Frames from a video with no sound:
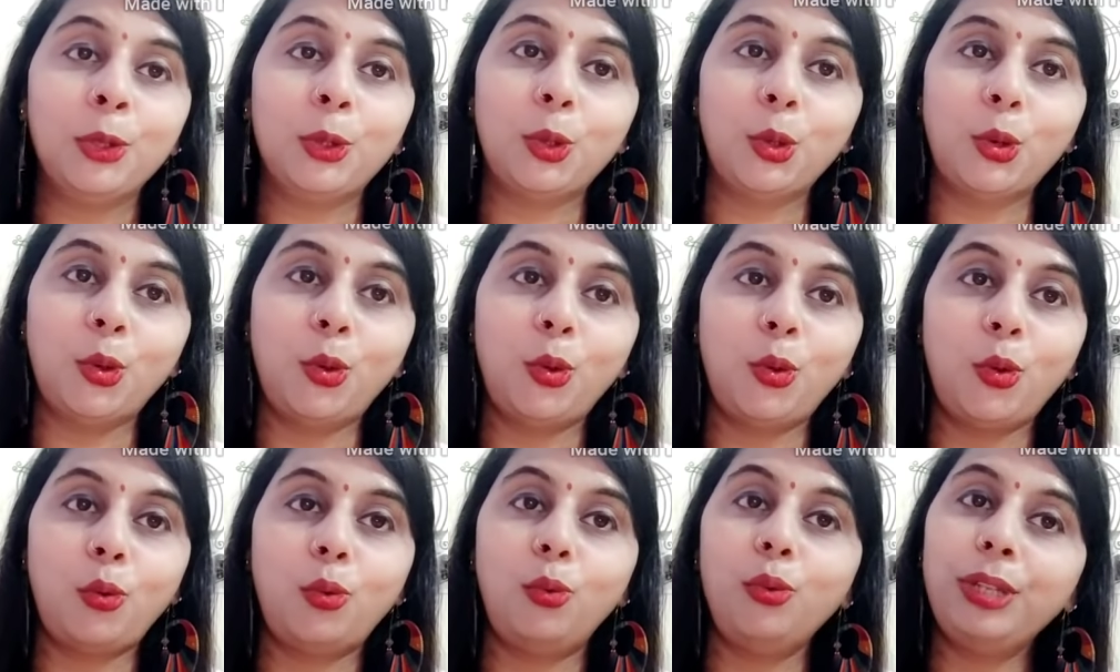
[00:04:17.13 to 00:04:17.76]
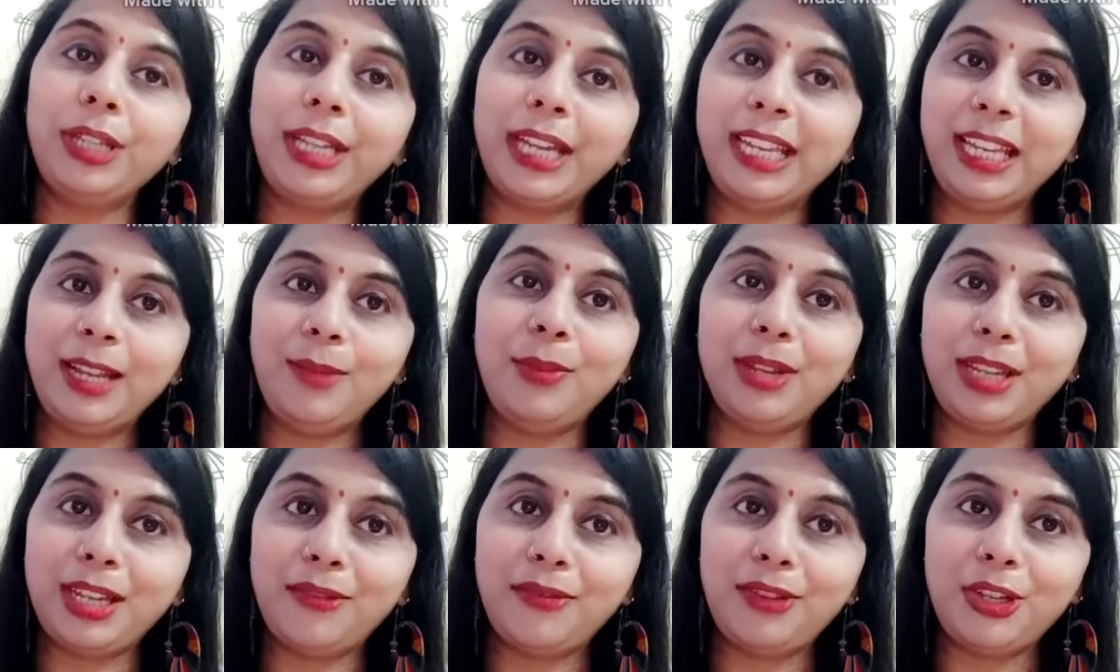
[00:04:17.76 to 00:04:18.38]
तो उनके लिए
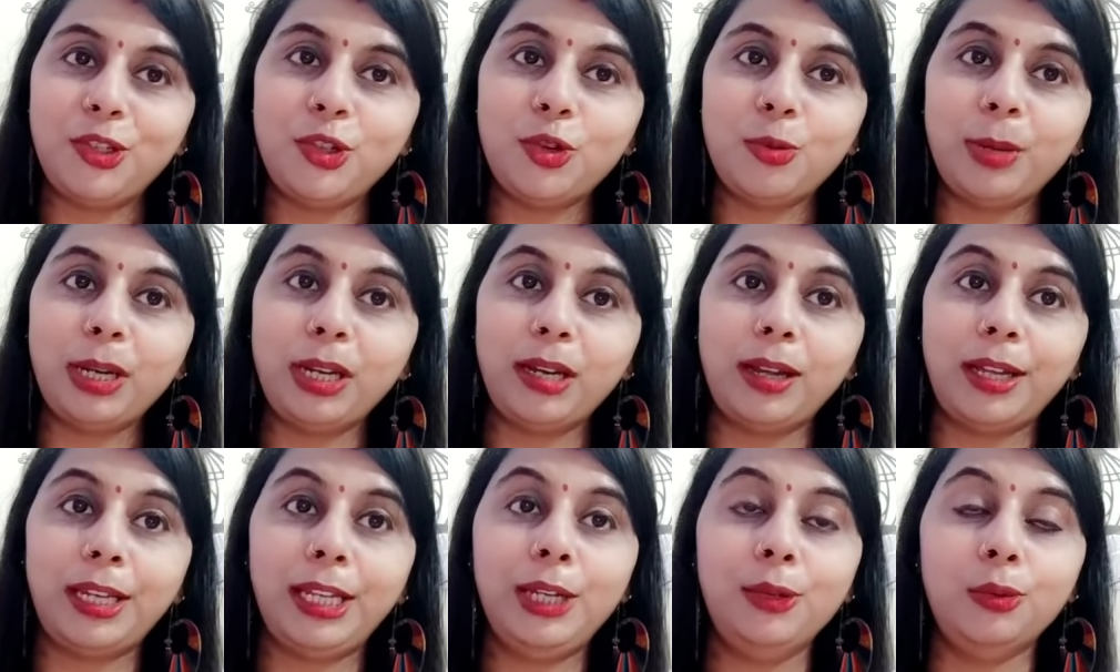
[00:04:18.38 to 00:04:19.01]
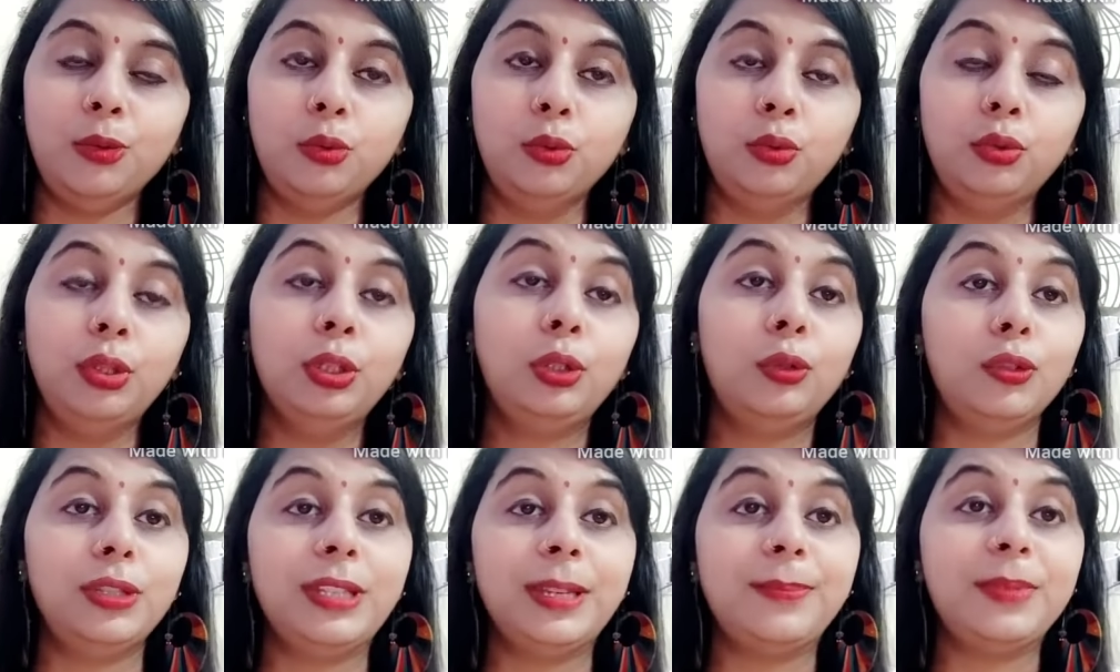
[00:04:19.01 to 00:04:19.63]
मैं ये वीडियो बना रही हूँ
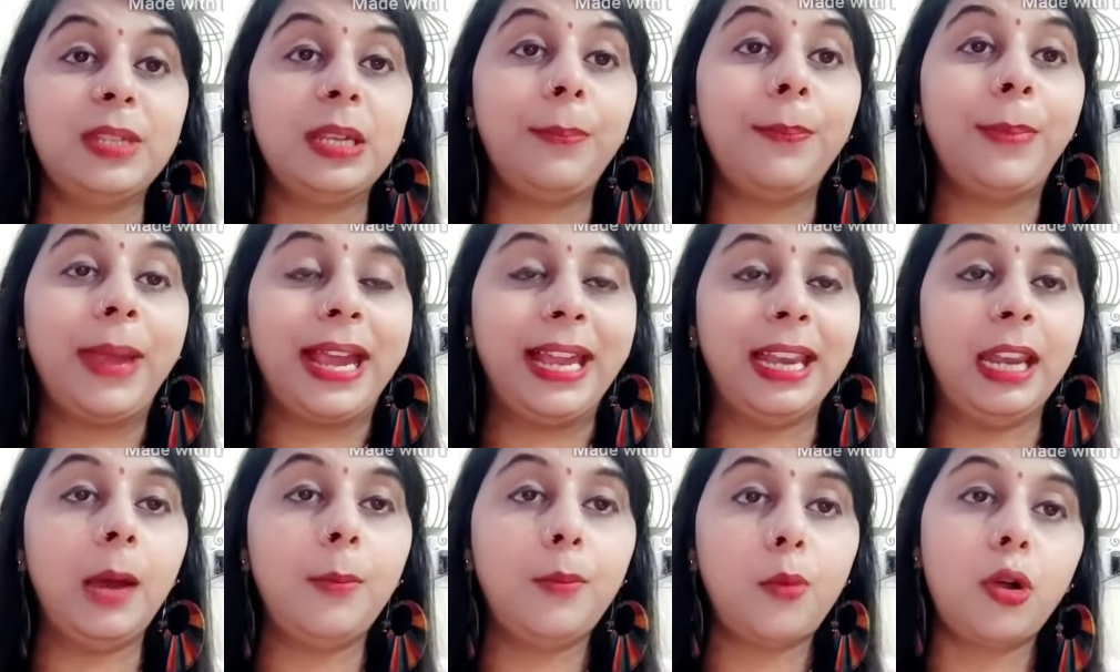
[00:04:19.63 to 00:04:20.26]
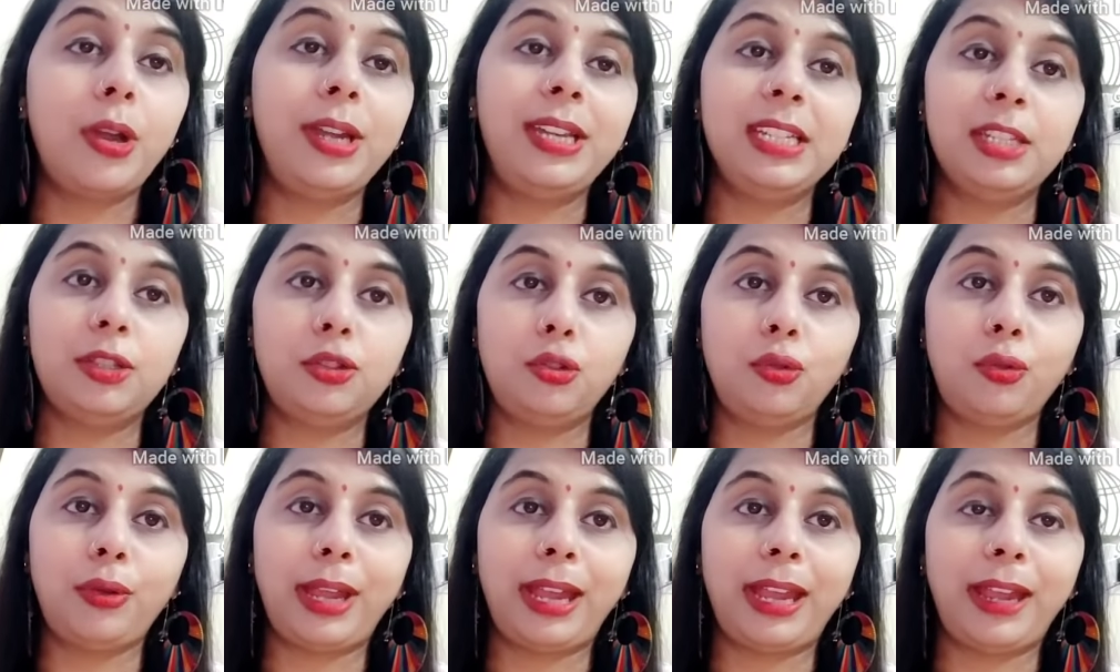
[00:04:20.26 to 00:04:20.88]
तो सबसे पहला पॉइंट्स
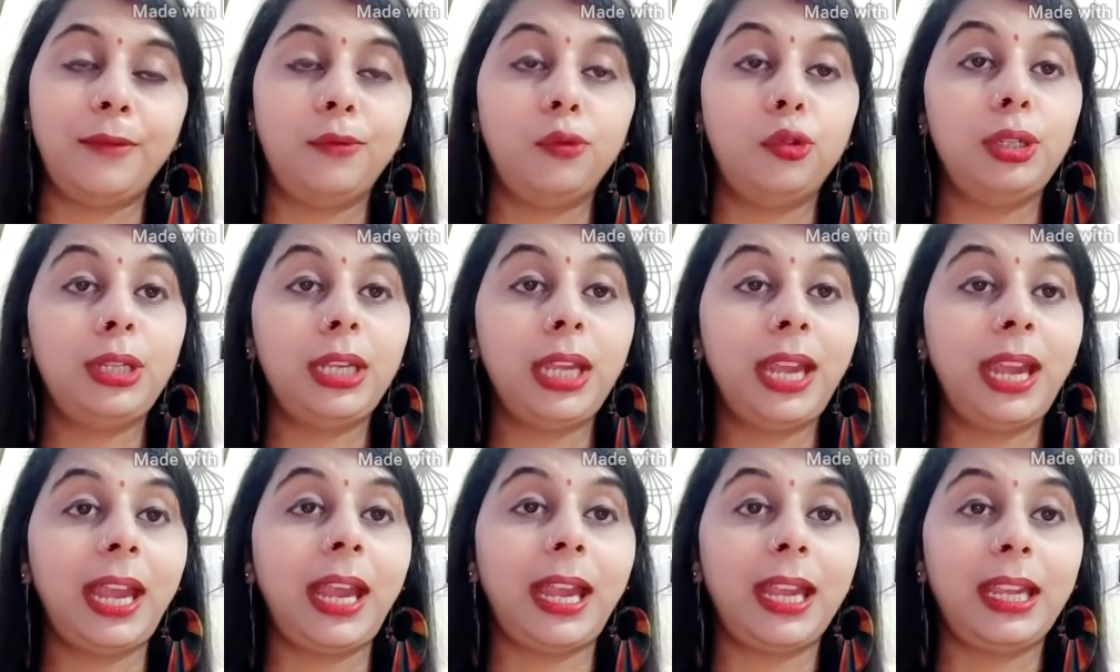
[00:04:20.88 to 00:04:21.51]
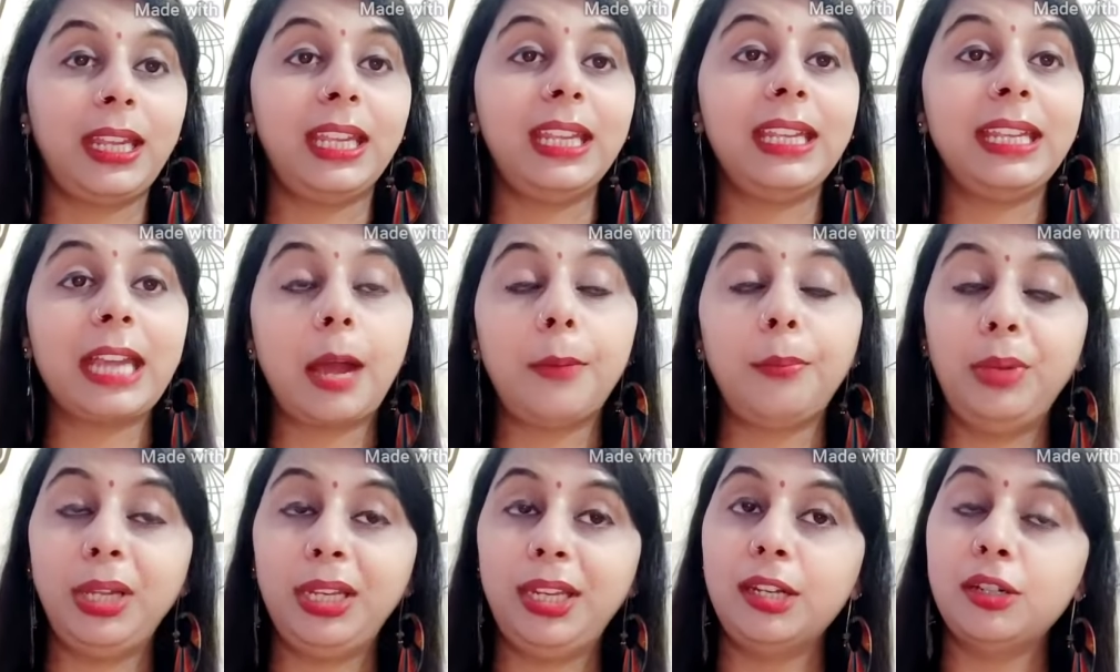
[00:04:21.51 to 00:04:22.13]
जो है वो ये है कि
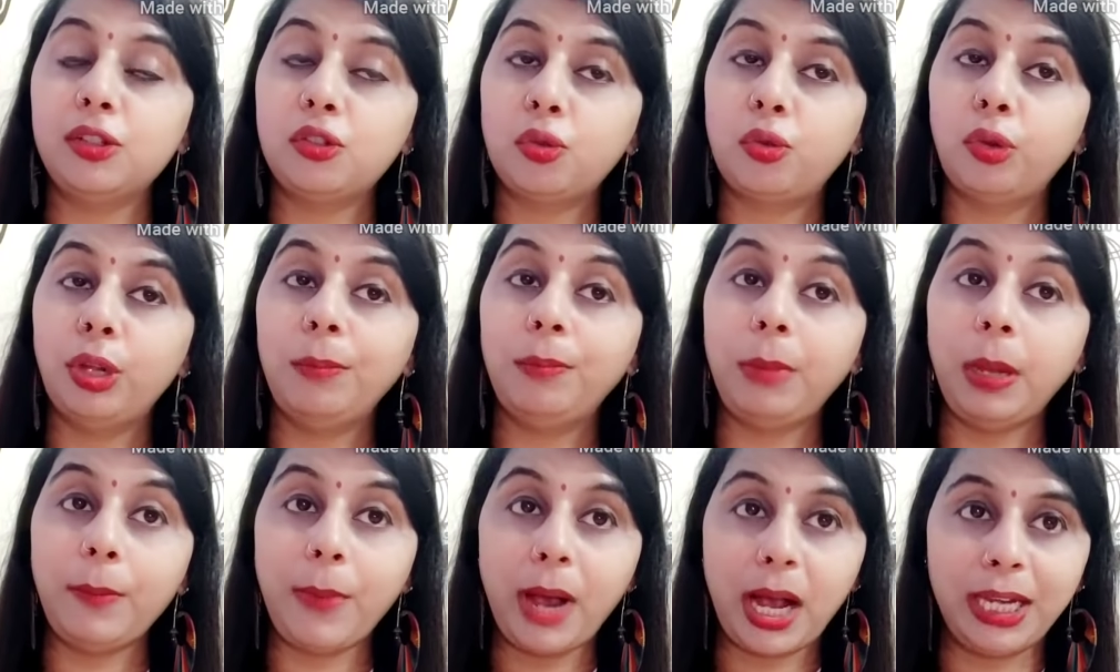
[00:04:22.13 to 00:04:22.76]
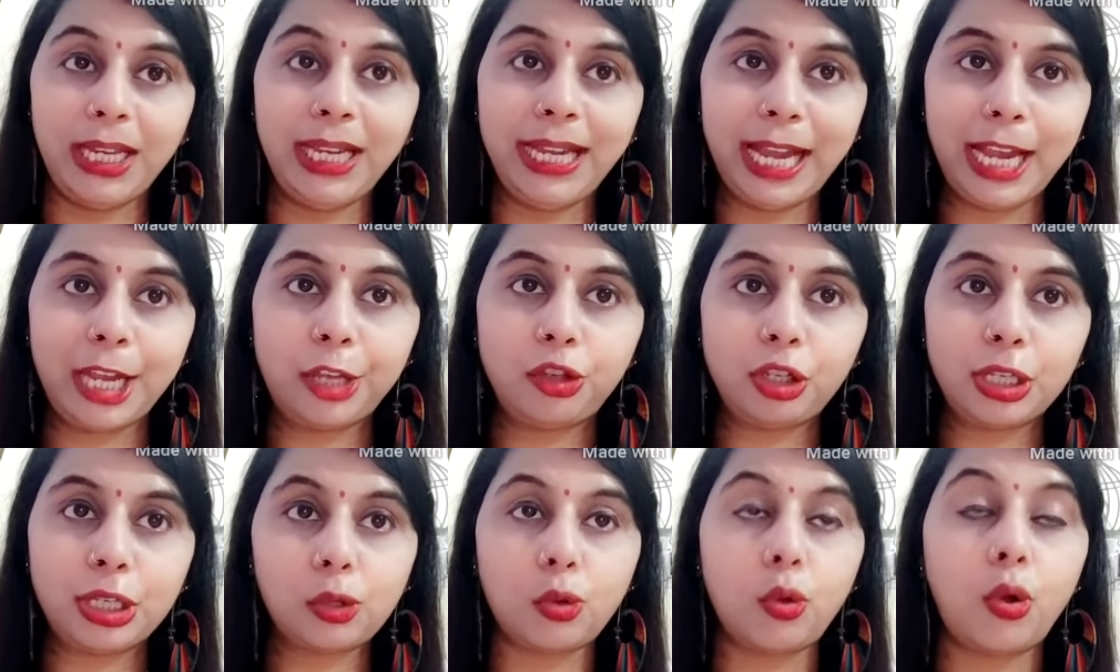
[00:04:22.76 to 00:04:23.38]
क्या पीरियड्स कोई बीमारी है
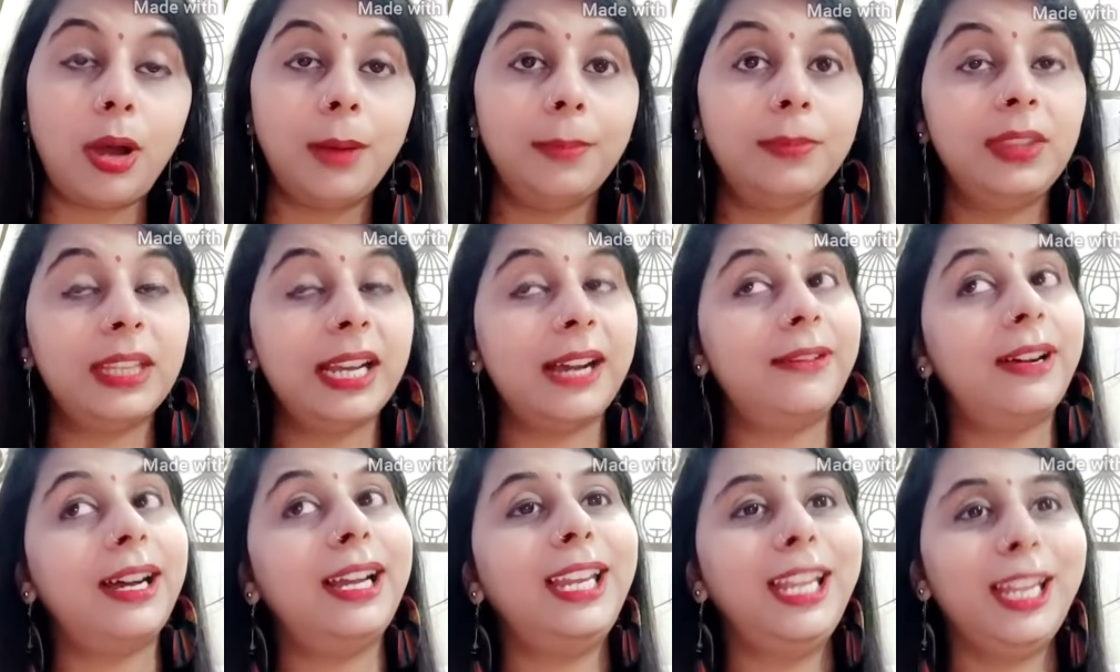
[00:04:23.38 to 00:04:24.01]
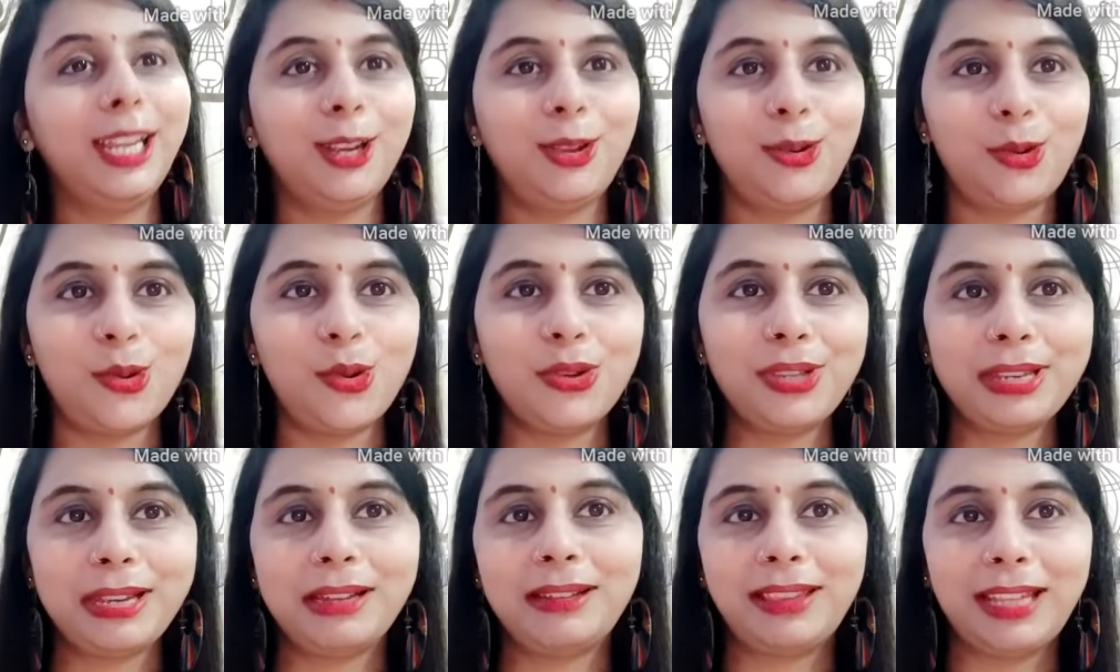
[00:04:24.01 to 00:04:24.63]
जिसको हम दवा लेके
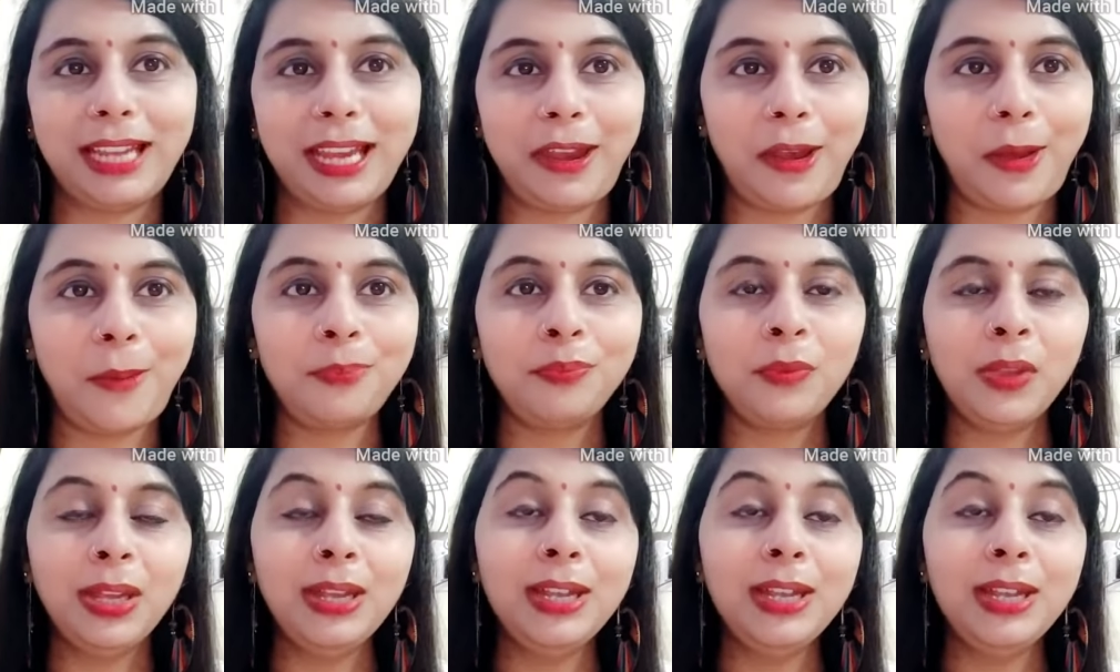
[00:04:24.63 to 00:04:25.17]
रोक सकते हैं